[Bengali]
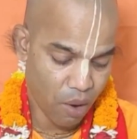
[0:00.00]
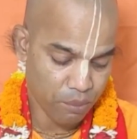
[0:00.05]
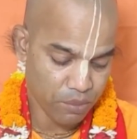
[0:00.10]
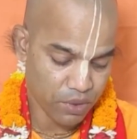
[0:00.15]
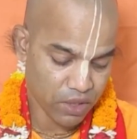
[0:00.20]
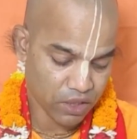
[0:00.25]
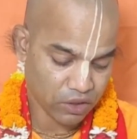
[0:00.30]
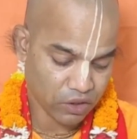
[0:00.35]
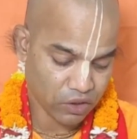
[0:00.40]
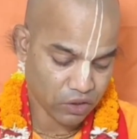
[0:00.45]

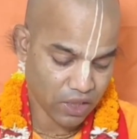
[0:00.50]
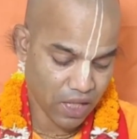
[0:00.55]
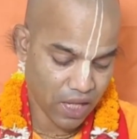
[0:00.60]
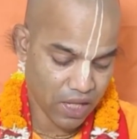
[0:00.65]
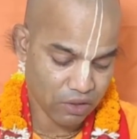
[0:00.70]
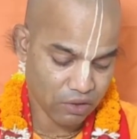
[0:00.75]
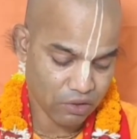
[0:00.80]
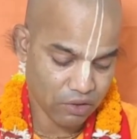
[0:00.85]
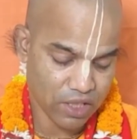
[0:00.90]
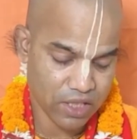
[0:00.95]
অমৃত
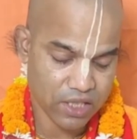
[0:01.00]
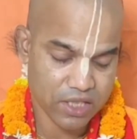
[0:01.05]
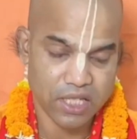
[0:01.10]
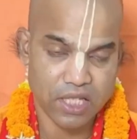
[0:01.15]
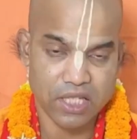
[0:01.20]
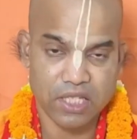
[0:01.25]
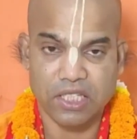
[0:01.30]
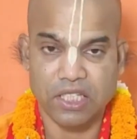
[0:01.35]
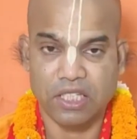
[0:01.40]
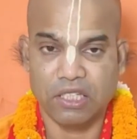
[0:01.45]
দান করে
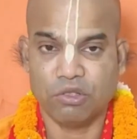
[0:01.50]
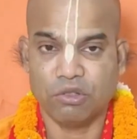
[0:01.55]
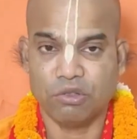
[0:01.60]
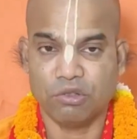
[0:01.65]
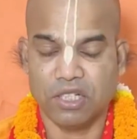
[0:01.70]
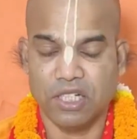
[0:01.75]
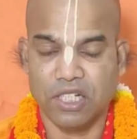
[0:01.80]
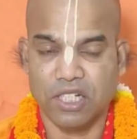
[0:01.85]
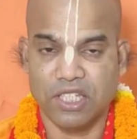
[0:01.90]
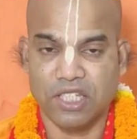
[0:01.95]
সেই
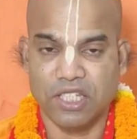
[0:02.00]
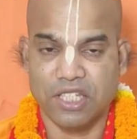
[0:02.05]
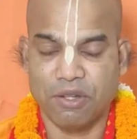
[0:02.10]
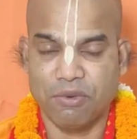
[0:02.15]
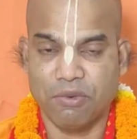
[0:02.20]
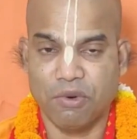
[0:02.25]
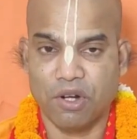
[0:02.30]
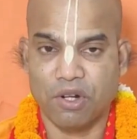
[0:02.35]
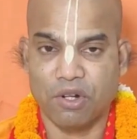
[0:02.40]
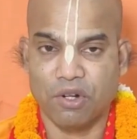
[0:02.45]
শিশুটির
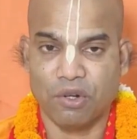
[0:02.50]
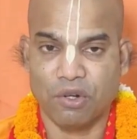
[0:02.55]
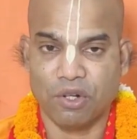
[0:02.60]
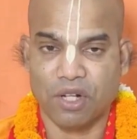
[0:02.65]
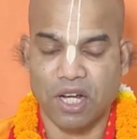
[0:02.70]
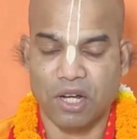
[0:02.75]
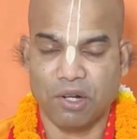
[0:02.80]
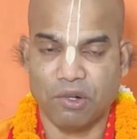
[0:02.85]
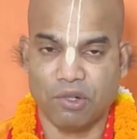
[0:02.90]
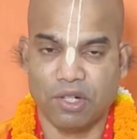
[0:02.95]
জীবন
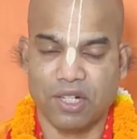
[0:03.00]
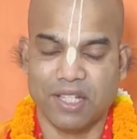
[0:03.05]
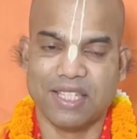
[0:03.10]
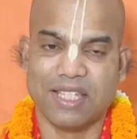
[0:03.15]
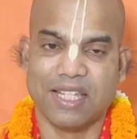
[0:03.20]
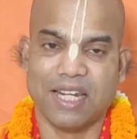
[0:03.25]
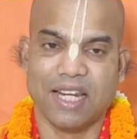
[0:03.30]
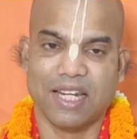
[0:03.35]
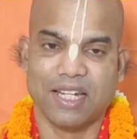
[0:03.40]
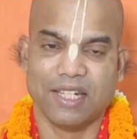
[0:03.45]
রক্ষা
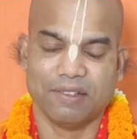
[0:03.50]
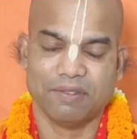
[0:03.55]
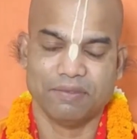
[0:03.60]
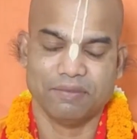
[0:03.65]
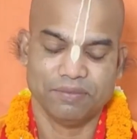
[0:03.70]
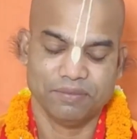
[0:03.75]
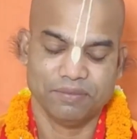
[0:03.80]
করেছিলেন